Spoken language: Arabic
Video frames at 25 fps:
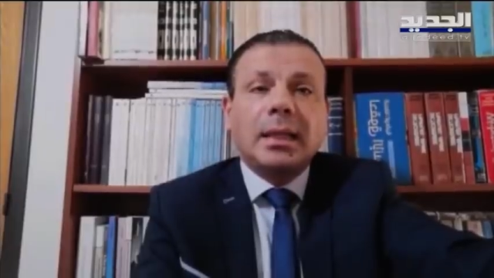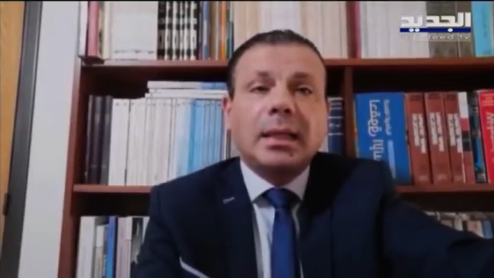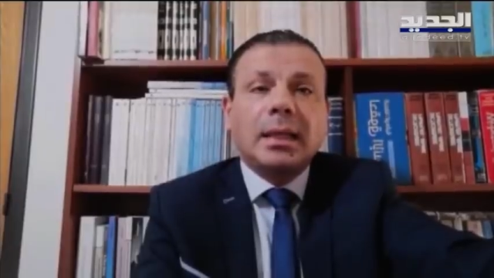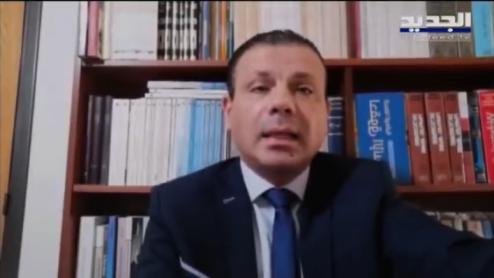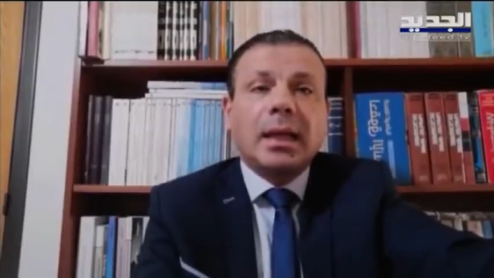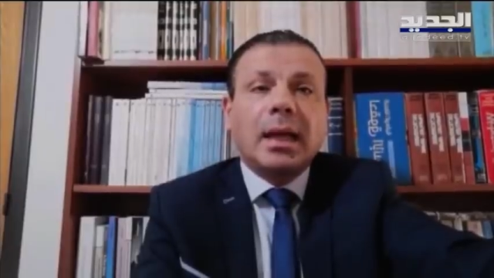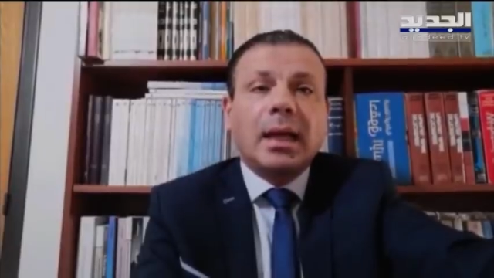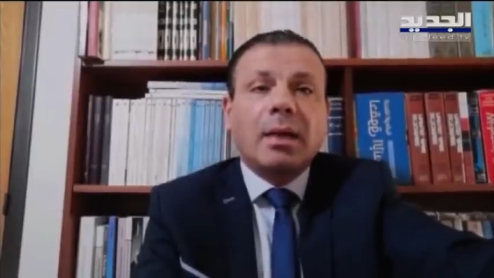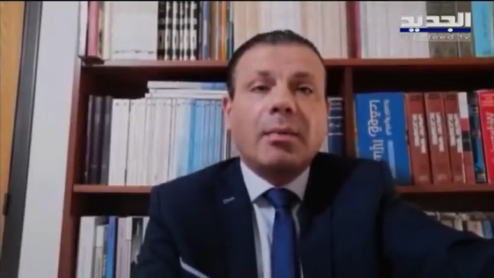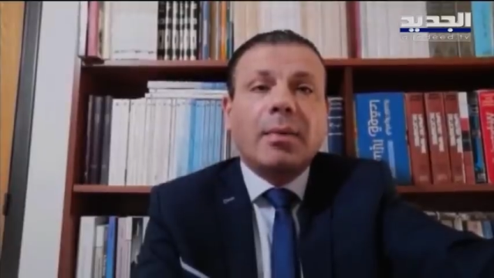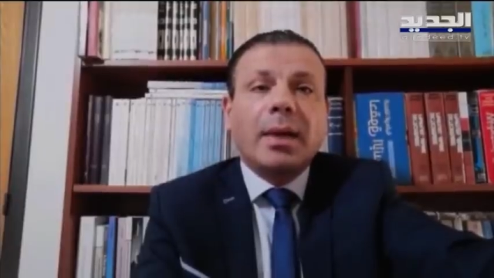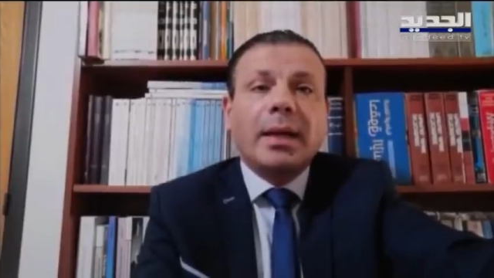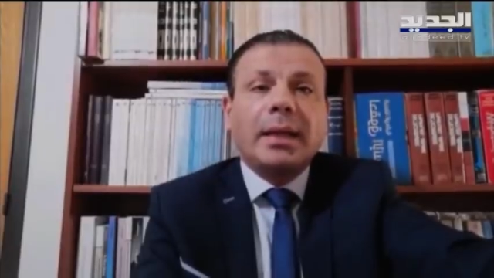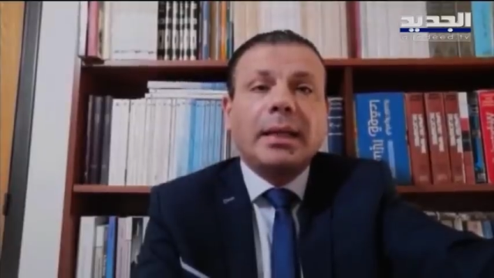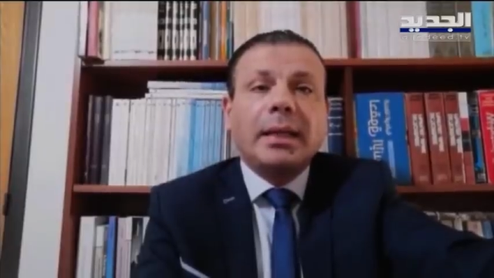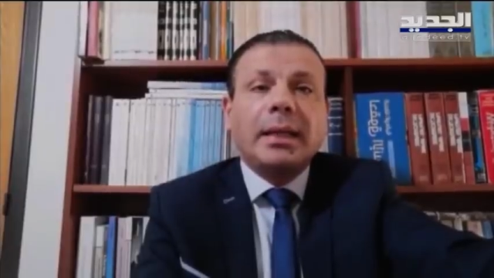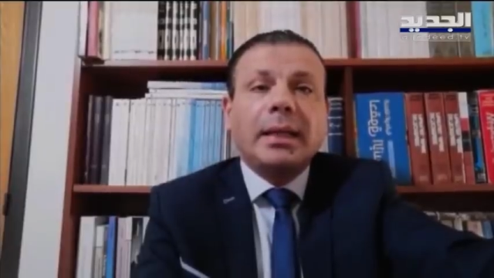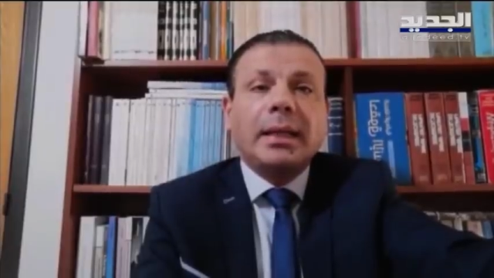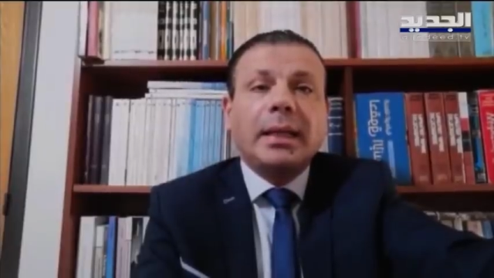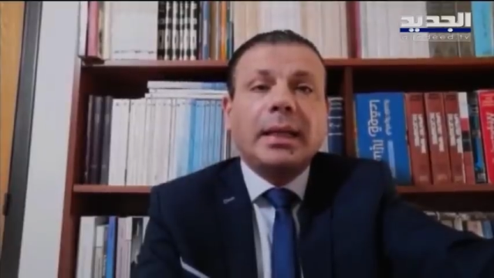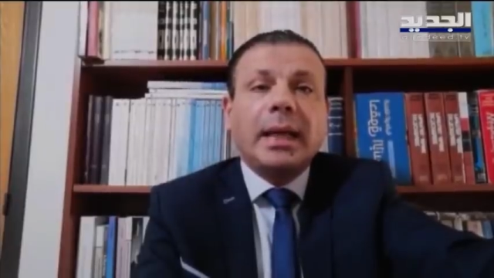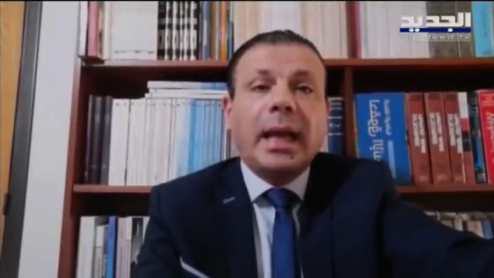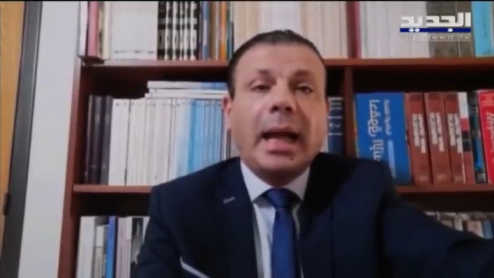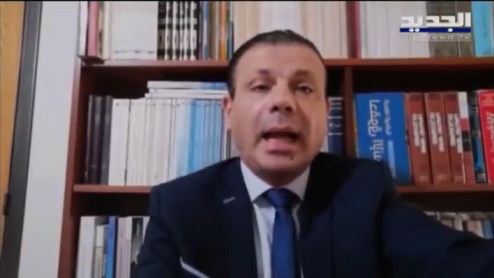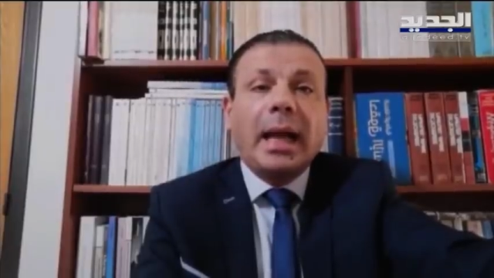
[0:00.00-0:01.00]

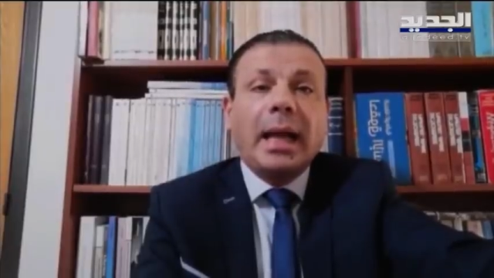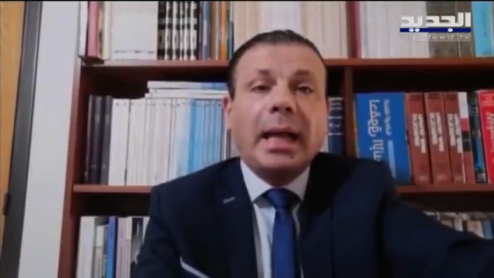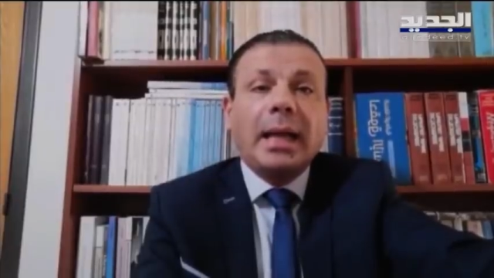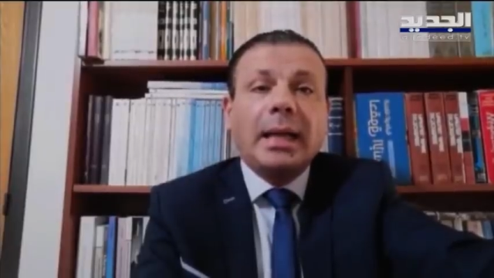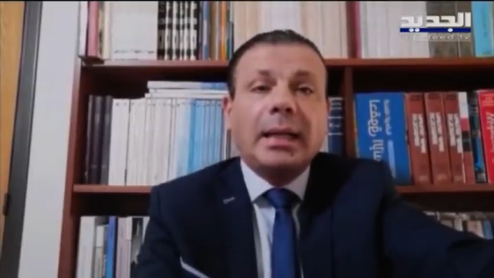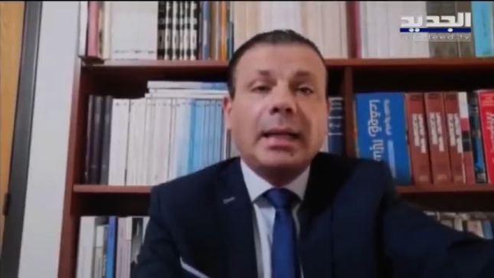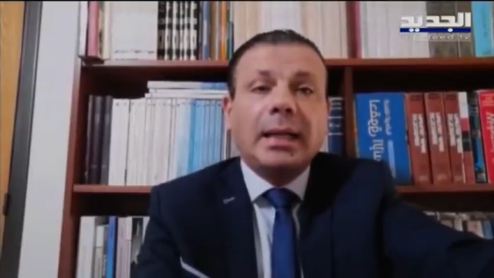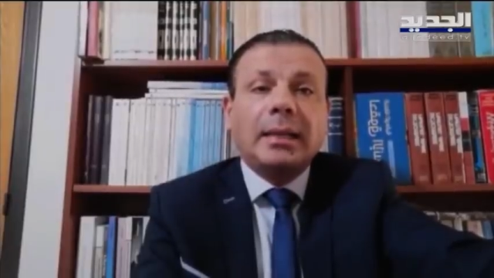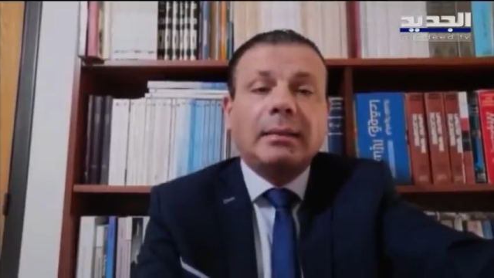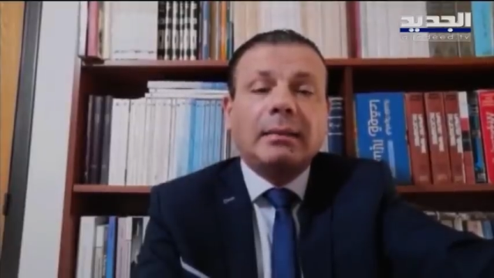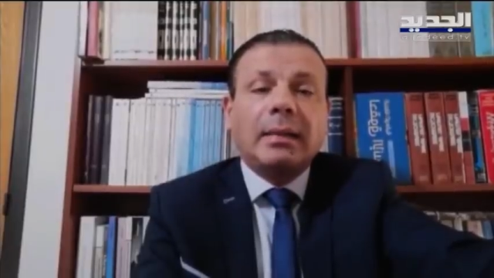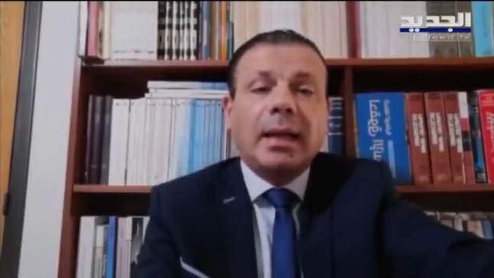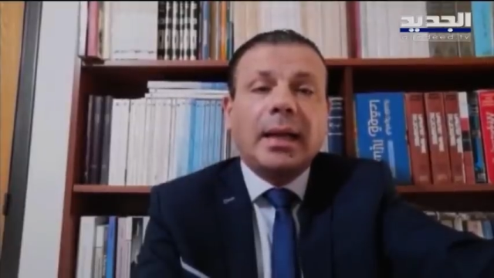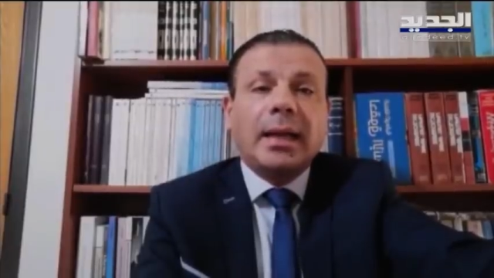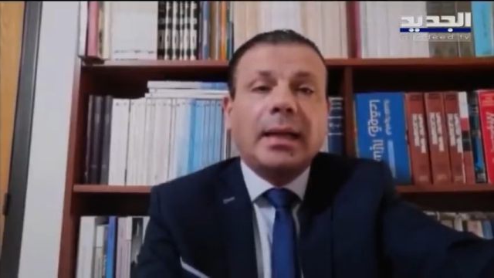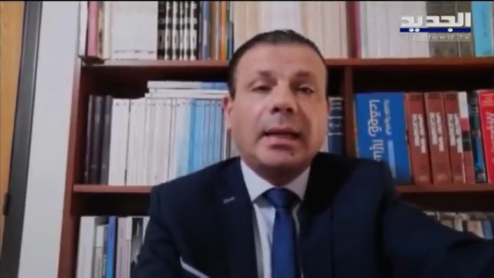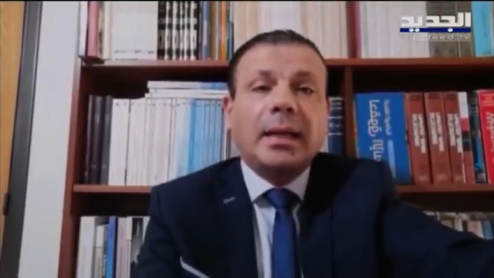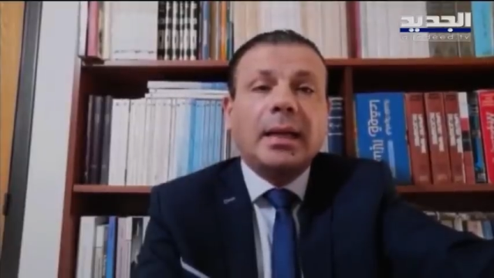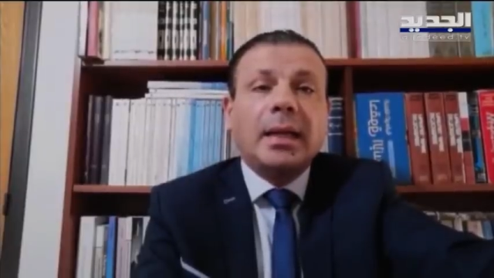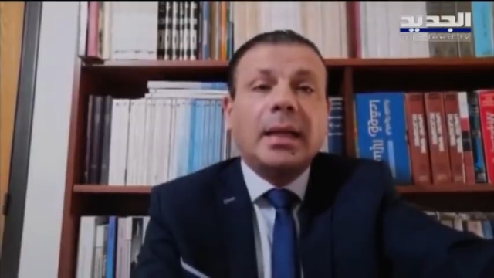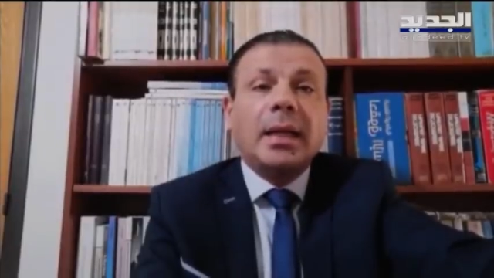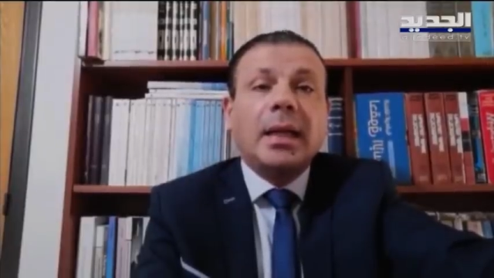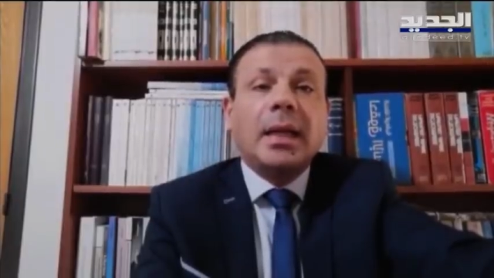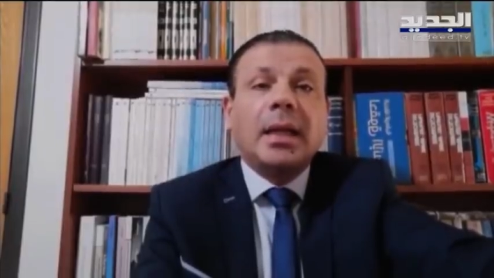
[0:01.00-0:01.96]
القوانين عادة